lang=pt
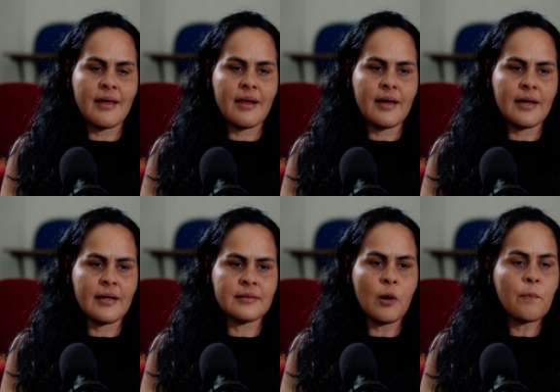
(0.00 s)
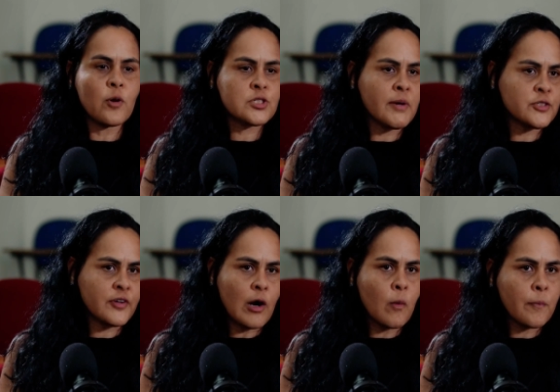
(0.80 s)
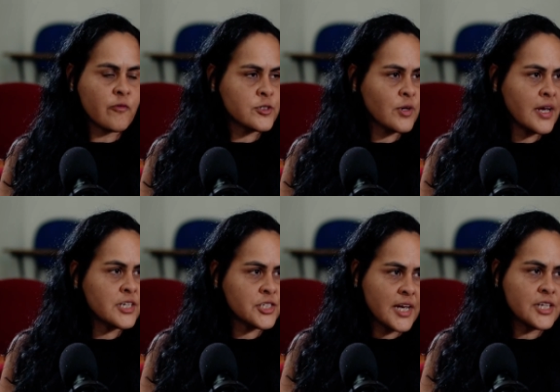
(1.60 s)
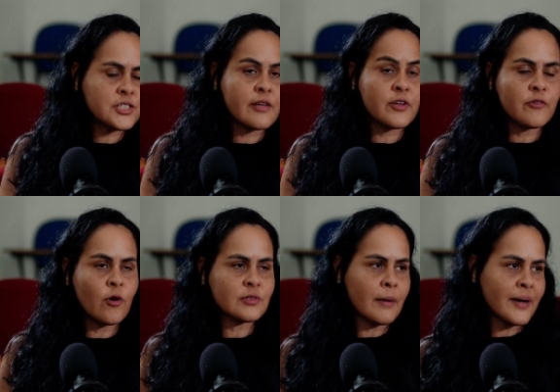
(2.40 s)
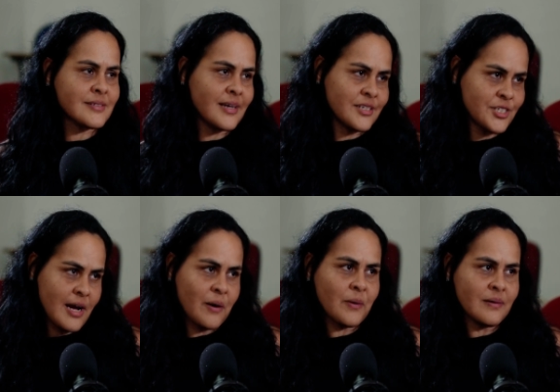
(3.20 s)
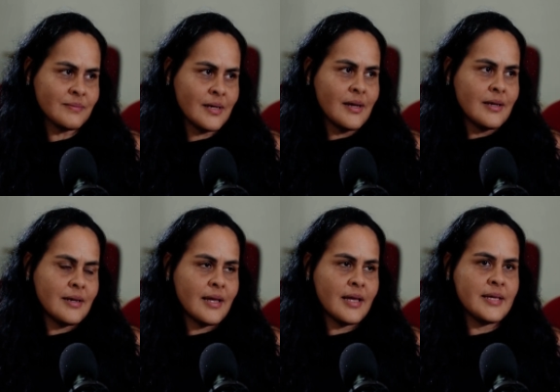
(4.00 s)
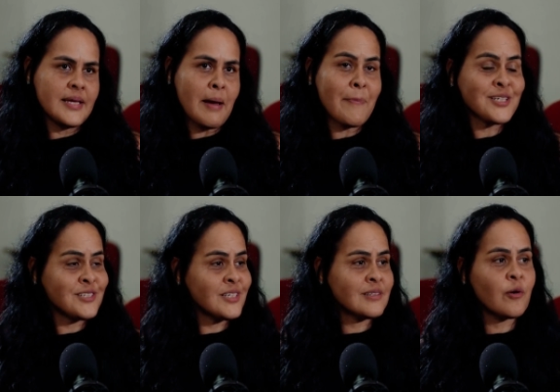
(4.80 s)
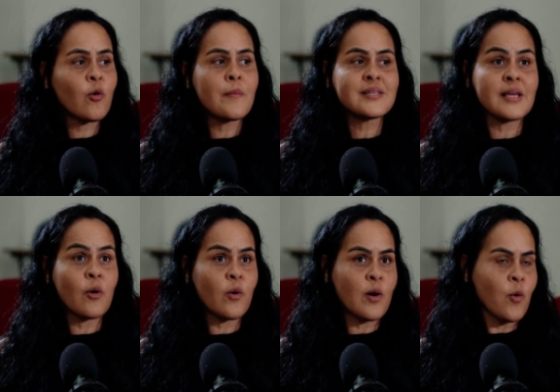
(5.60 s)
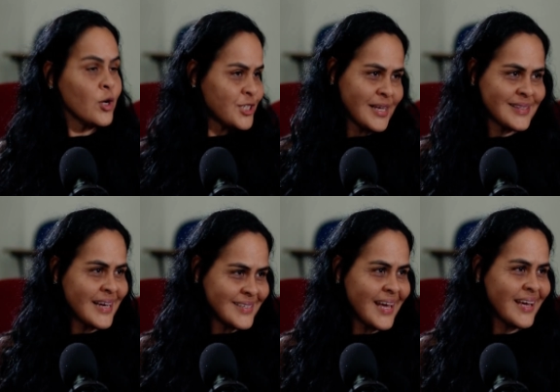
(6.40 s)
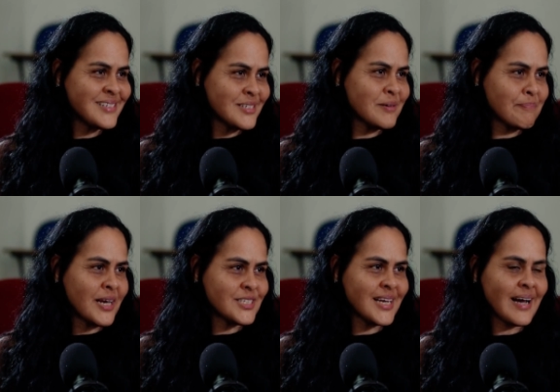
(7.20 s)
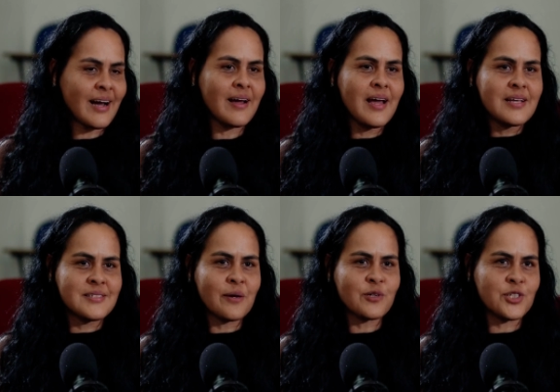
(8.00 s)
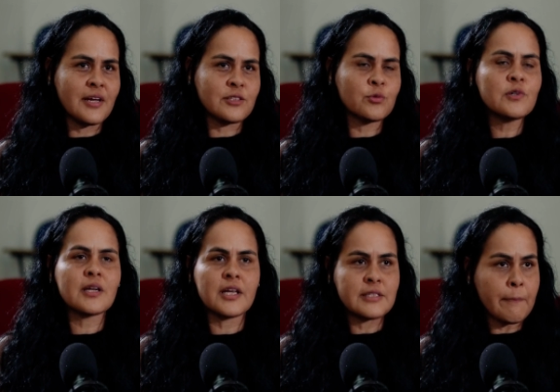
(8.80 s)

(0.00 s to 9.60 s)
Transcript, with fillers: Ela não pôde mais ficar como professora regente, teve que voltar para a sala de aula, né? E a partir de então eu comecei, eu, eu gostei da ideia de praticar círculos de leitura, né?